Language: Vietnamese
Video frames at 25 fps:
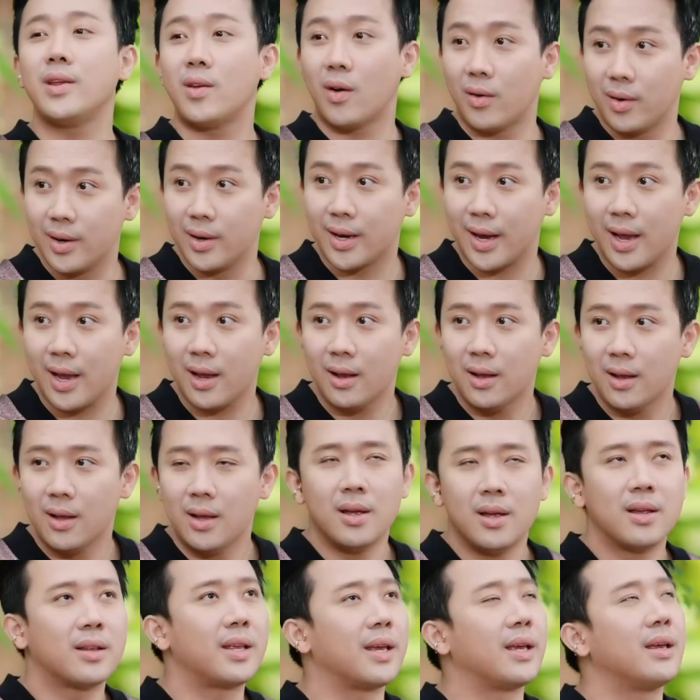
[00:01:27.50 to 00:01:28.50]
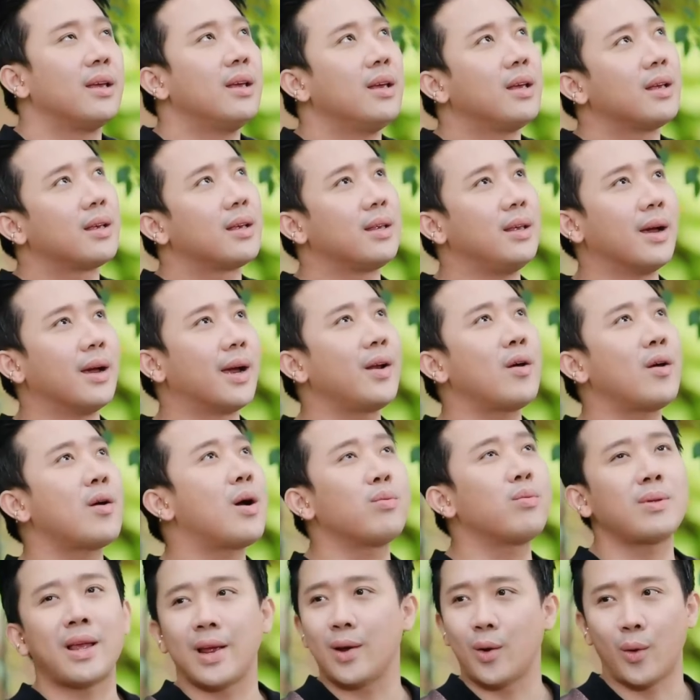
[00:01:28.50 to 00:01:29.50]
nghĩ cho người khác. Thì những cái đó
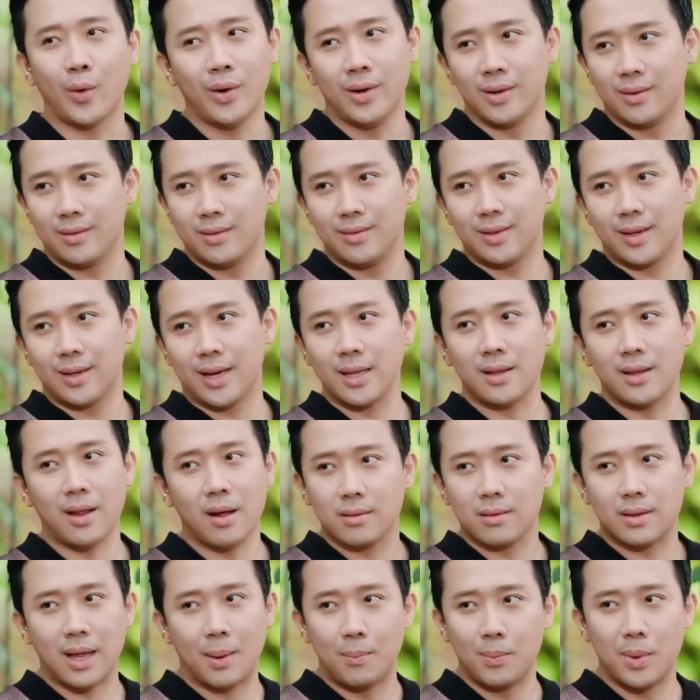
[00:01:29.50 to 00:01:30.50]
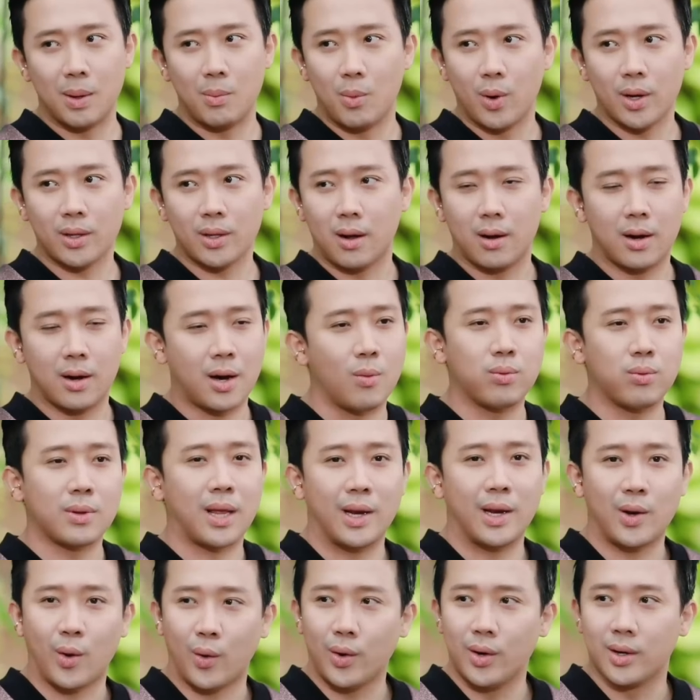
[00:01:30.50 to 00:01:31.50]
không thay đổi được. ừ. Cái tầng tâm là một cái tầng
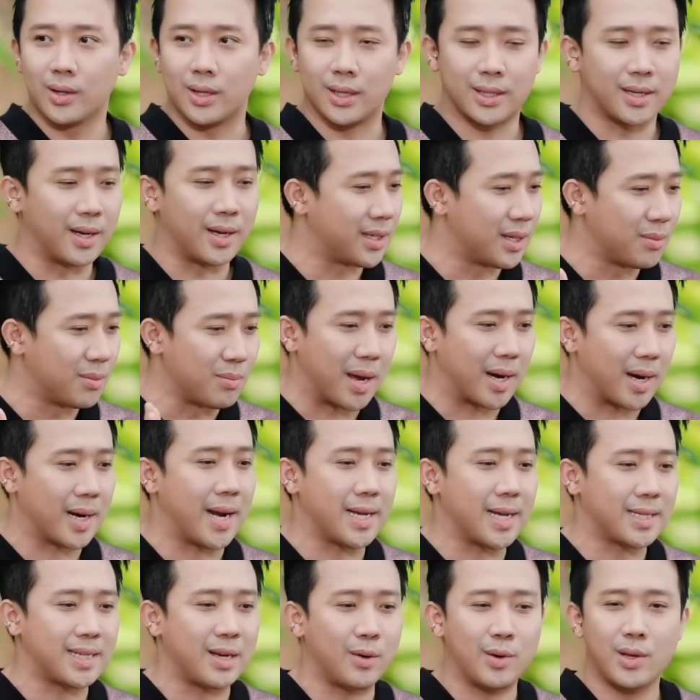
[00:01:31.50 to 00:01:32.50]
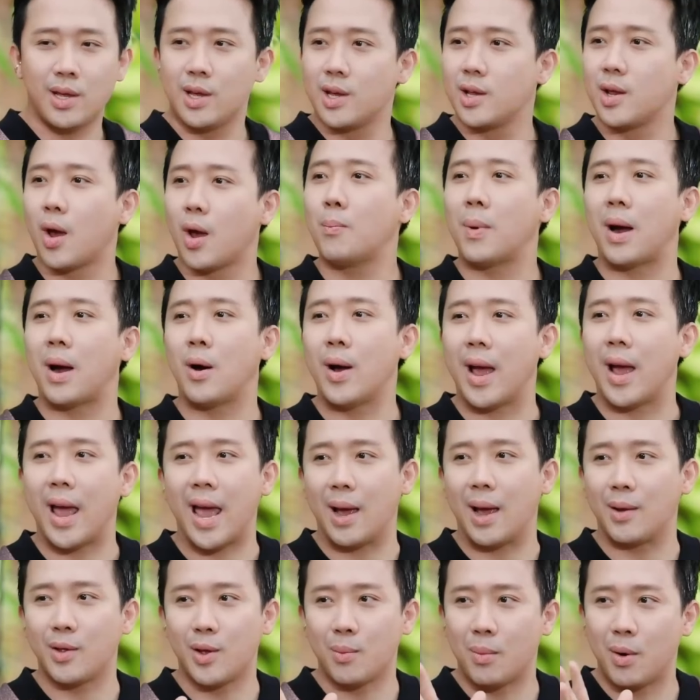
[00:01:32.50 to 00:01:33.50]
không thay đổi được. Rồi trời sinh bạn đang sao nó như nhóm máu
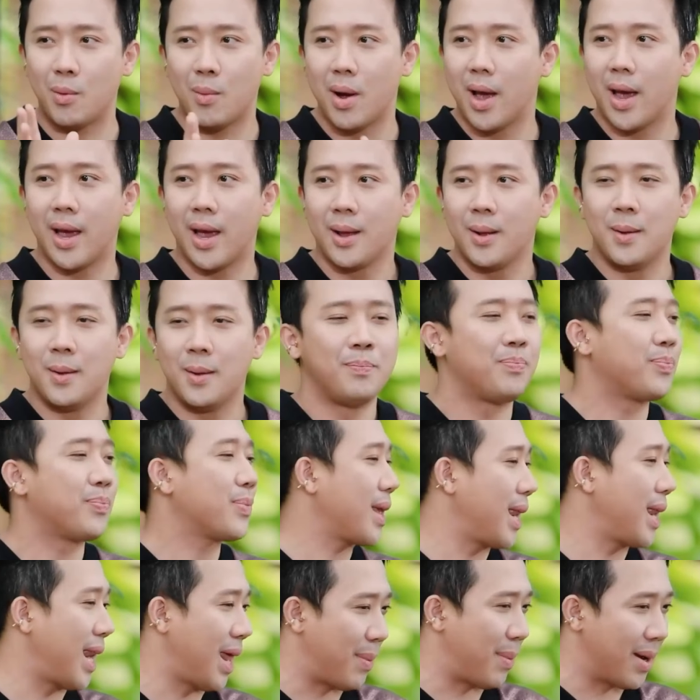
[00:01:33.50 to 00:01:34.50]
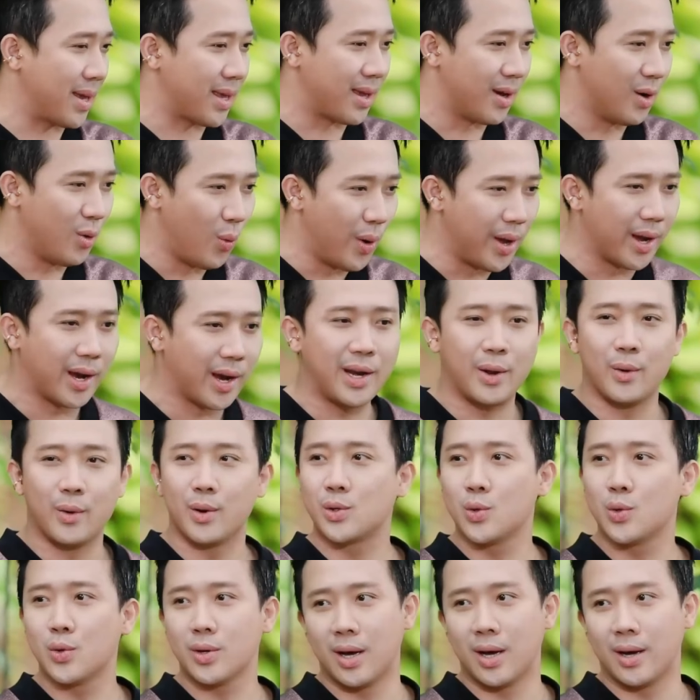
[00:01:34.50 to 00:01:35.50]
A, nhóm máu B, ừ. là bạn giữ nguyên cái điều
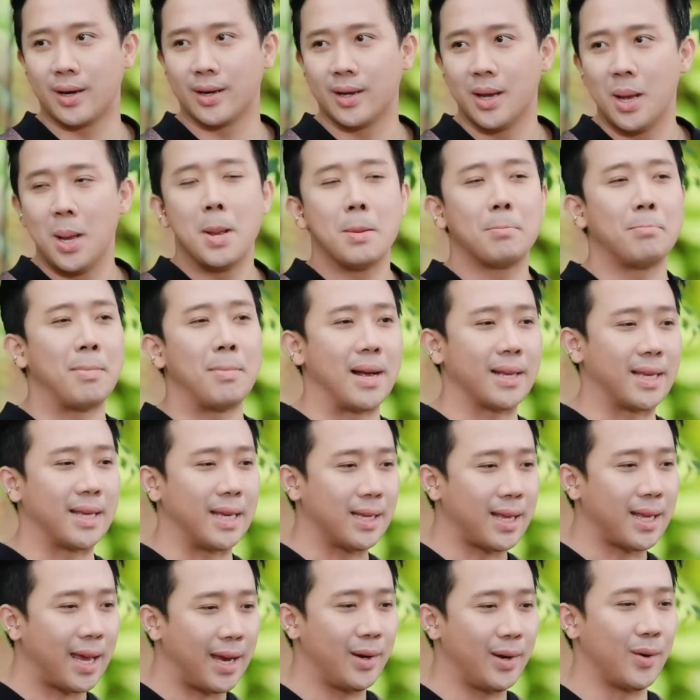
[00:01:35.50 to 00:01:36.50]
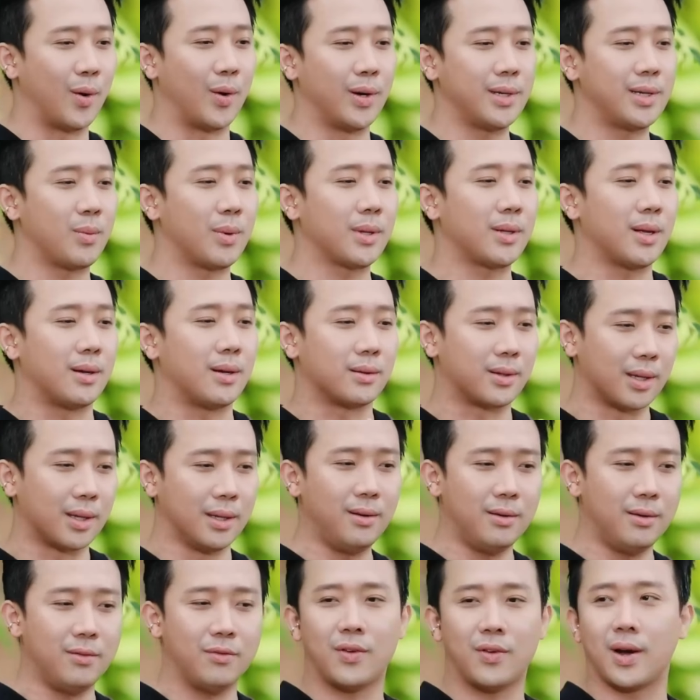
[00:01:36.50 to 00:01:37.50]
đó suốt đời. ừ. Bạn chỉ thay đổi trong cái tầng
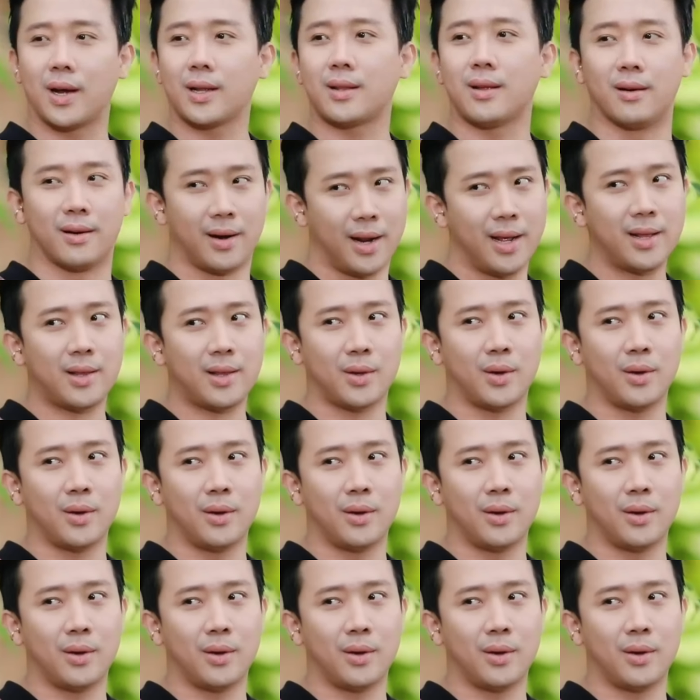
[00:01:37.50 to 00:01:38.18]
tính và cái tầng nết